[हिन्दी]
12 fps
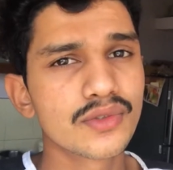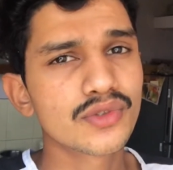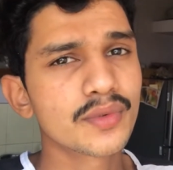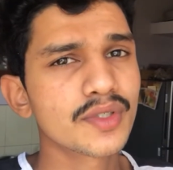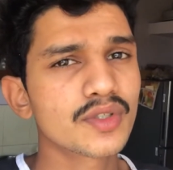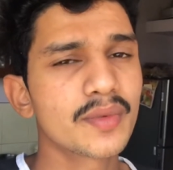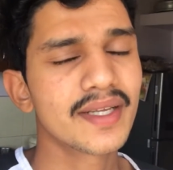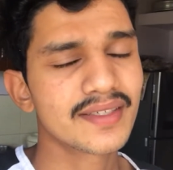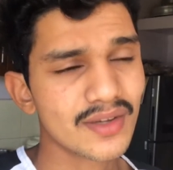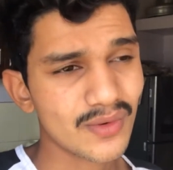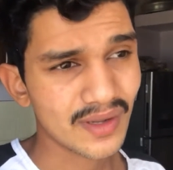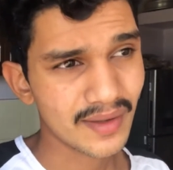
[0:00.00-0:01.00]
सुबह सुबह ऐसा
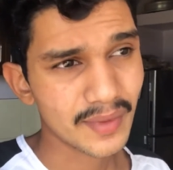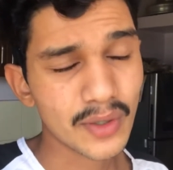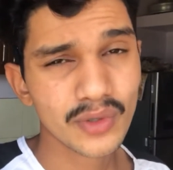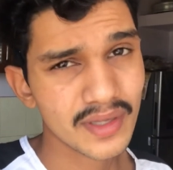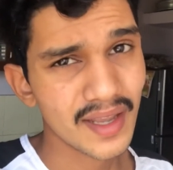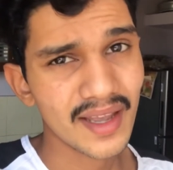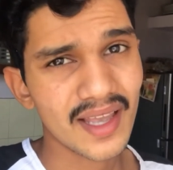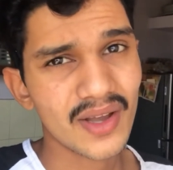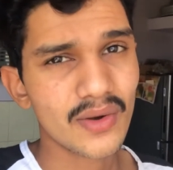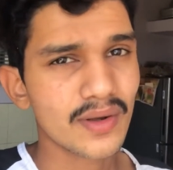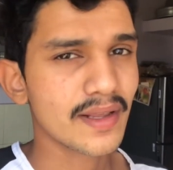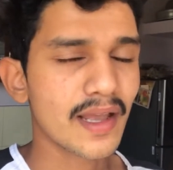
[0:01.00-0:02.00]
हुआ है मैं उठ के आया
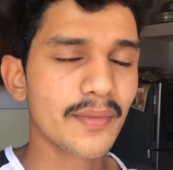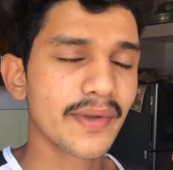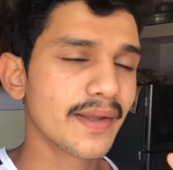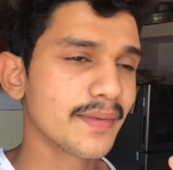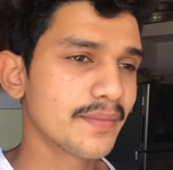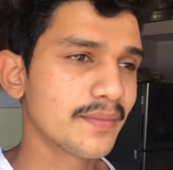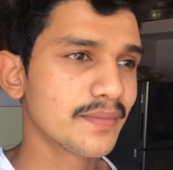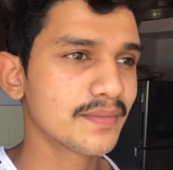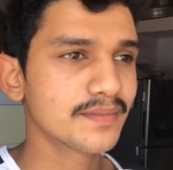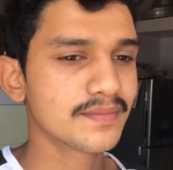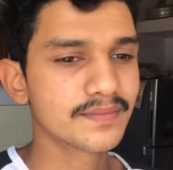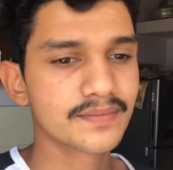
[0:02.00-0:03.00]
और यहाँ पे
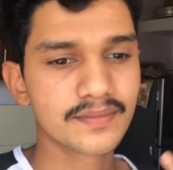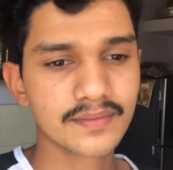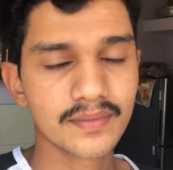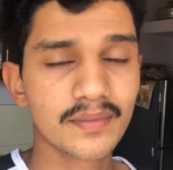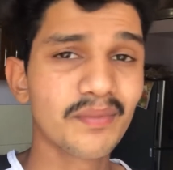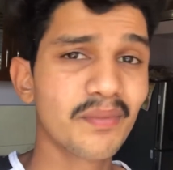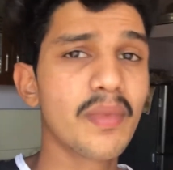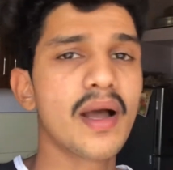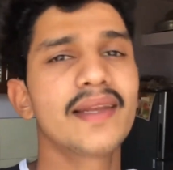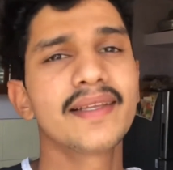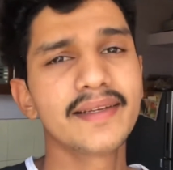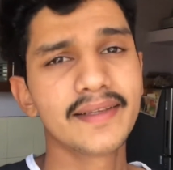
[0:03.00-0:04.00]

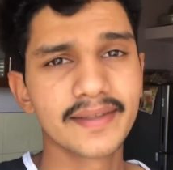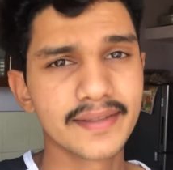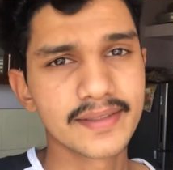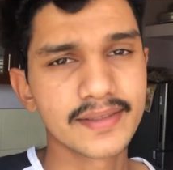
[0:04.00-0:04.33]
पानी नहीं है